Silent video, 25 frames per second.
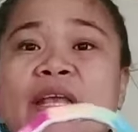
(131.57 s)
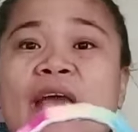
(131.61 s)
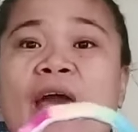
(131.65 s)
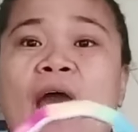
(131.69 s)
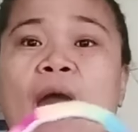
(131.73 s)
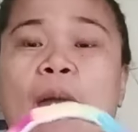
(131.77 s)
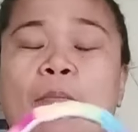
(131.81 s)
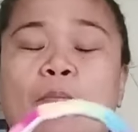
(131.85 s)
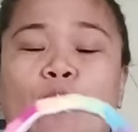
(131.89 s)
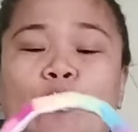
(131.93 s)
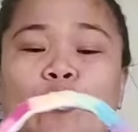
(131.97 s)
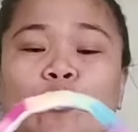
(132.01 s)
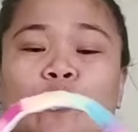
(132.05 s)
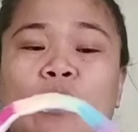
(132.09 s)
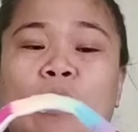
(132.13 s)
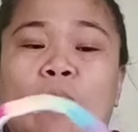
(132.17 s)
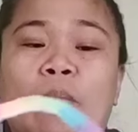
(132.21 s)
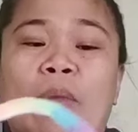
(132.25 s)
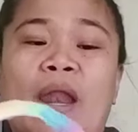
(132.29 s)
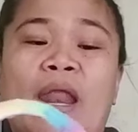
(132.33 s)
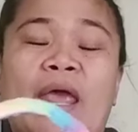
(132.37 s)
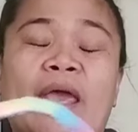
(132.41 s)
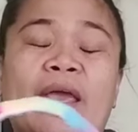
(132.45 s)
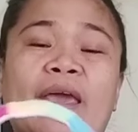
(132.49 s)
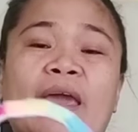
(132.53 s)
Tapos pag
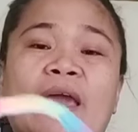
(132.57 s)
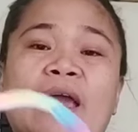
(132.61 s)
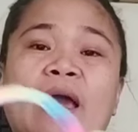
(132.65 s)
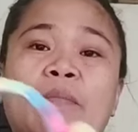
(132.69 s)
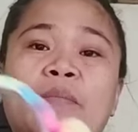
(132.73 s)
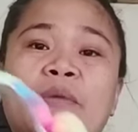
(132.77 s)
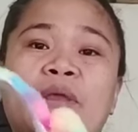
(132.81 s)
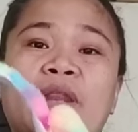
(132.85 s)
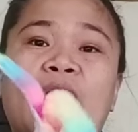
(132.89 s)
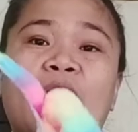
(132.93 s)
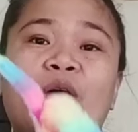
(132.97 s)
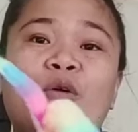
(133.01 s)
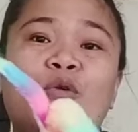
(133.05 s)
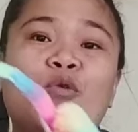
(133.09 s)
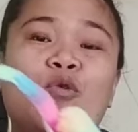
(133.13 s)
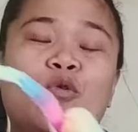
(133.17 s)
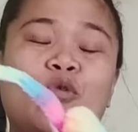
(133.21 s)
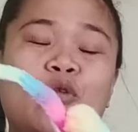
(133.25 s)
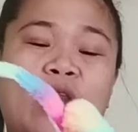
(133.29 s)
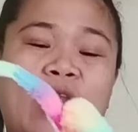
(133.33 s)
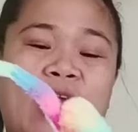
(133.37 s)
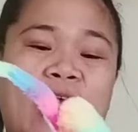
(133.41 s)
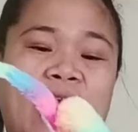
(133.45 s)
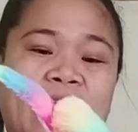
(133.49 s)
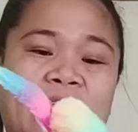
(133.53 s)
mo siya,
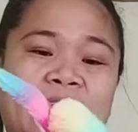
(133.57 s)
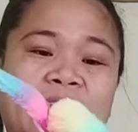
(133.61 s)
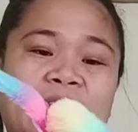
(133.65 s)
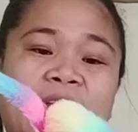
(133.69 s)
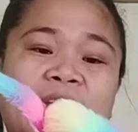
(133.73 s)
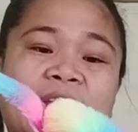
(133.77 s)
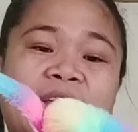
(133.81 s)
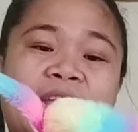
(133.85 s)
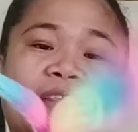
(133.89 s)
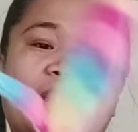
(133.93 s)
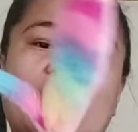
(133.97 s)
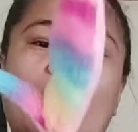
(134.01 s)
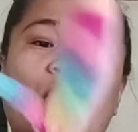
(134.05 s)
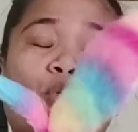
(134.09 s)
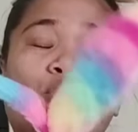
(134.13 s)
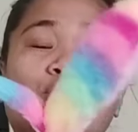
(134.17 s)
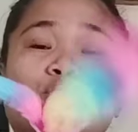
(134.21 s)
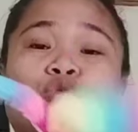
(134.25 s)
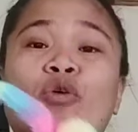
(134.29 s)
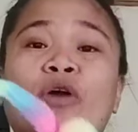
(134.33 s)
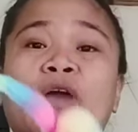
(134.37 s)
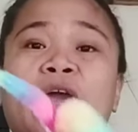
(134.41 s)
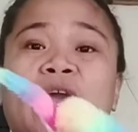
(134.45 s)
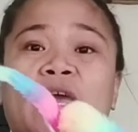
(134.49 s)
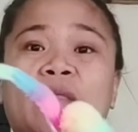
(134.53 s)
guys,
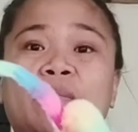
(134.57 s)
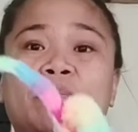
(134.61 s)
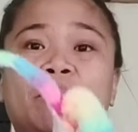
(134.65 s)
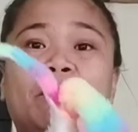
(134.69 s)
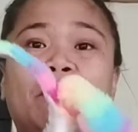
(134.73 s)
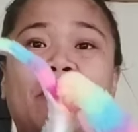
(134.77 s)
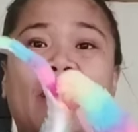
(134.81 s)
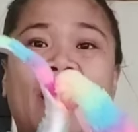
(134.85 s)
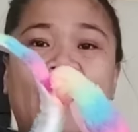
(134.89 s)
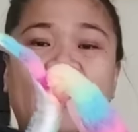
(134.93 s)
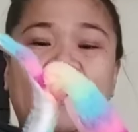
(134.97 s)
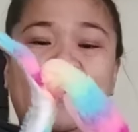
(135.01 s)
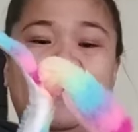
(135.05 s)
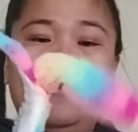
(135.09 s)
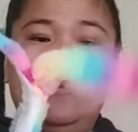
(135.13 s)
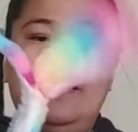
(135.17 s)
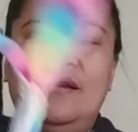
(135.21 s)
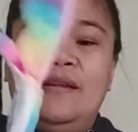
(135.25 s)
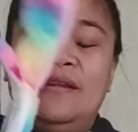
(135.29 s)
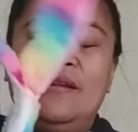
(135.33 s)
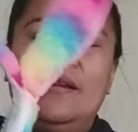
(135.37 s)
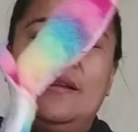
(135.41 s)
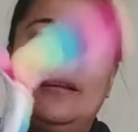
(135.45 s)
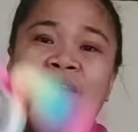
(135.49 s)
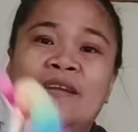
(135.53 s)
pag
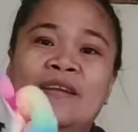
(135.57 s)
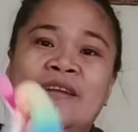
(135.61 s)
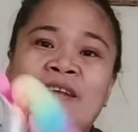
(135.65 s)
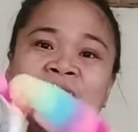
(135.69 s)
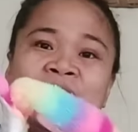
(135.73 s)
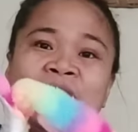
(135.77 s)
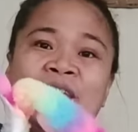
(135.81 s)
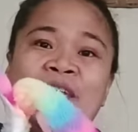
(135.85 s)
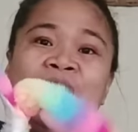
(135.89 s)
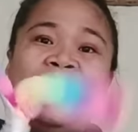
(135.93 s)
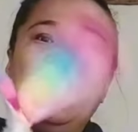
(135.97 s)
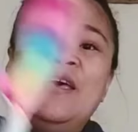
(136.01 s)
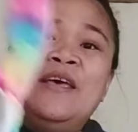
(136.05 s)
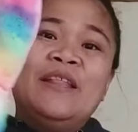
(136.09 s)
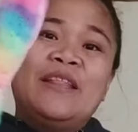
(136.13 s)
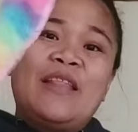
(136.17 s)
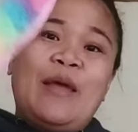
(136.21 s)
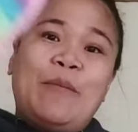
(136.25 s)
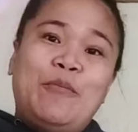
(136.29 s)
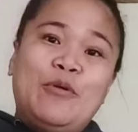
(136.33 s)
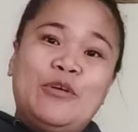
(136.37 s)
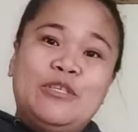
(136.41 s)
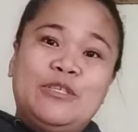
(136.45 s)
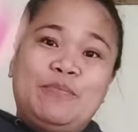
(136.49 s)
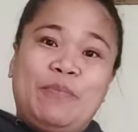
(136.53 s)
mo, ayan.
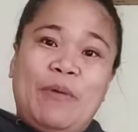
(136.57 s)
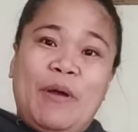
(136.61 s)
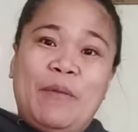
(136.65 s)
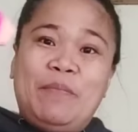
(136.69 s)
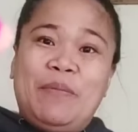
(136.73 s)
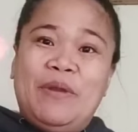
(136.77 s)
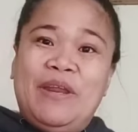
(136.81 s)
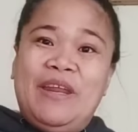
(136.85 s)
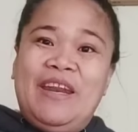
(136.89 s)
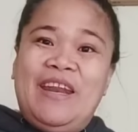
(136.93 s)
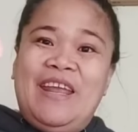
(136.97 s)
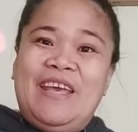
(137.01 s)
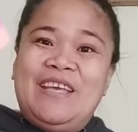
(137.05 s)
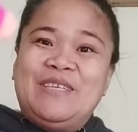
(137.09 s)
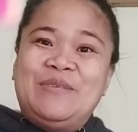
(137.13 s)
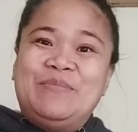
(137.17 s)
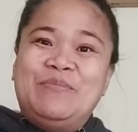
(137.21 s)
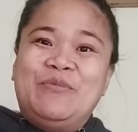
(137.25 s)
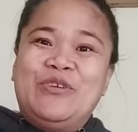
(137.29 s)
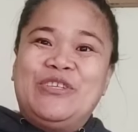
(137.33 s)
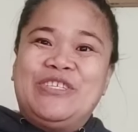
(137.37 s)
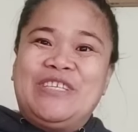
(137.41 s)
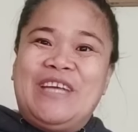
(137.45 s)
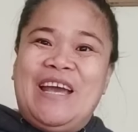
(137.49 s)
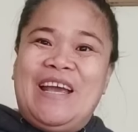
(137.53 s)
Yung anak kasi
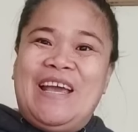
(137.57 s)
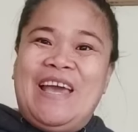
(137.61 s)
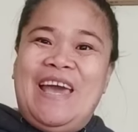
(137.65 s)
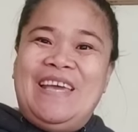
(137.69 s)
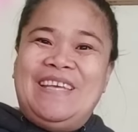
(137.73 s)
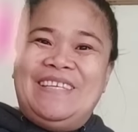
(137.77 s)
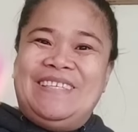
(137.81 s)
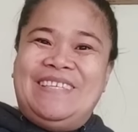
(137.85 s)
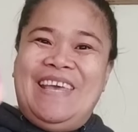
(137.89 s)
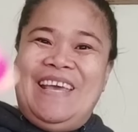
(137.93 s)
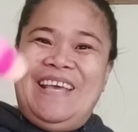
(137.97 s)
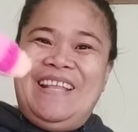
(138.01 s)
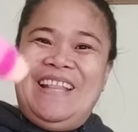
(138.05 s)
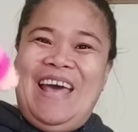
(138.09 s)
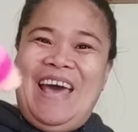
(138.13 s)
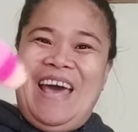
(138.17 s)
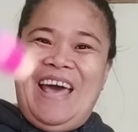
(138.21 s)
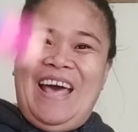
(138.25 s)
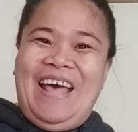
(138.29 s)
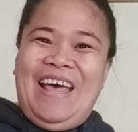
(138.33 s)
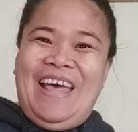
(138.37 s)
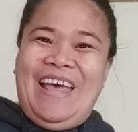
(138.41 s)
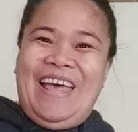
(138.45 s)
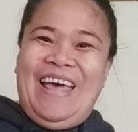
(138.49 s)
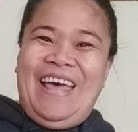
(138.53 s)
ni ano ni Josie
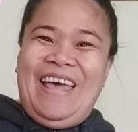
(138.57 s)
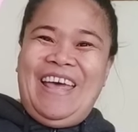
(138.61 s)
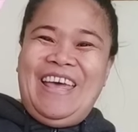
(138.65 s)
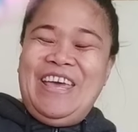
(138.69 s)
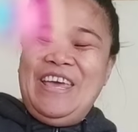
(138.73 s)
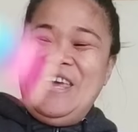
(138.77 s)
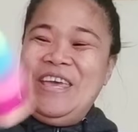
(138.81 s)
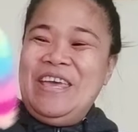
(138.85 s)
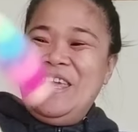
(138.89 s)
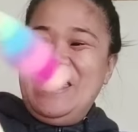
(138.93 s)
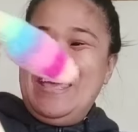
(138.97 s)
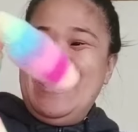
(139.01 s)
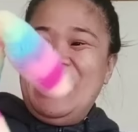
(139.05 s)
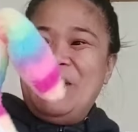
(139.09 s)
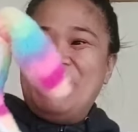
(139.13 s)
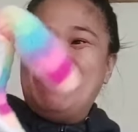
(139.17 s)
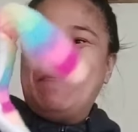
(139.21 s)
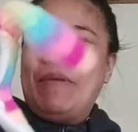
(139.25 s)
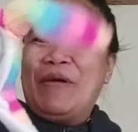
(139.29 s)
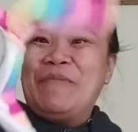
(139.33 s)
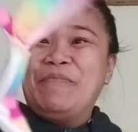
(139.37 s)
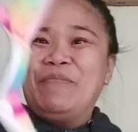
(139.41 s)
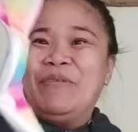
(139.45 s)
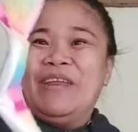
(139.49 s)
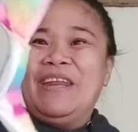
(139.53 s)
Belba.
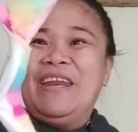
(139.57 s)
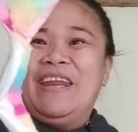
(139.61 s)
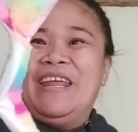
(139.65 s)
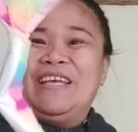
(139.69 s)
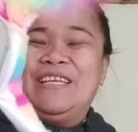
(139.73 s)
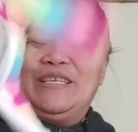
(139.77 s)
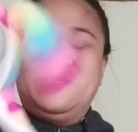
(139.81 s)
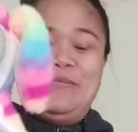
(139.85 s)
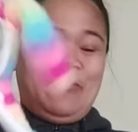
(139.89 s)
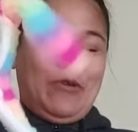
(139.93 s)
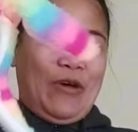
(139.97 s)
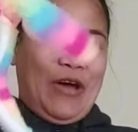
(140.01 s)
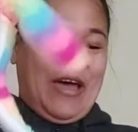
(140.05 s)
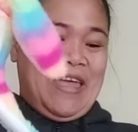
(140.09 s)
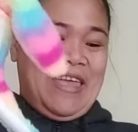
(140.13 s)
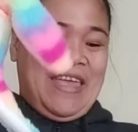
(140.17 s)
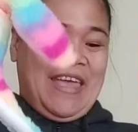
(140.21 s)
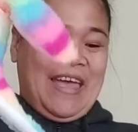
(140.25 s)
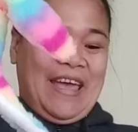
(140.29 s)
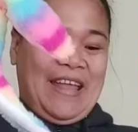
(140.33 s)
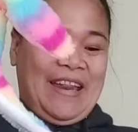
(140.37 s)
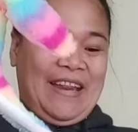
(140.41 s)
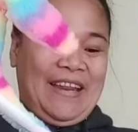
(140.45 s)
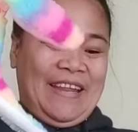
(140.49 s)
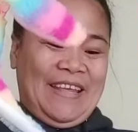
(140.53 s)
Birthday niya
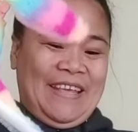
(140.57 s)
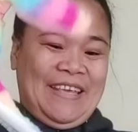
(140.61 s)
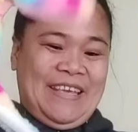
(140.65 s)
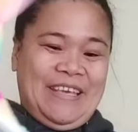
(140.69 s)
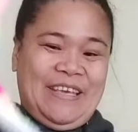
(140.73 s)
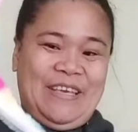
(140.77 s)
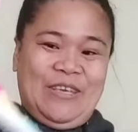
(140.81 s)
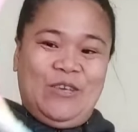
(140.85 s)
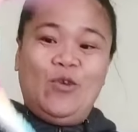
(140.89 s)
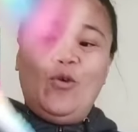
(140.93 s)
ngayon.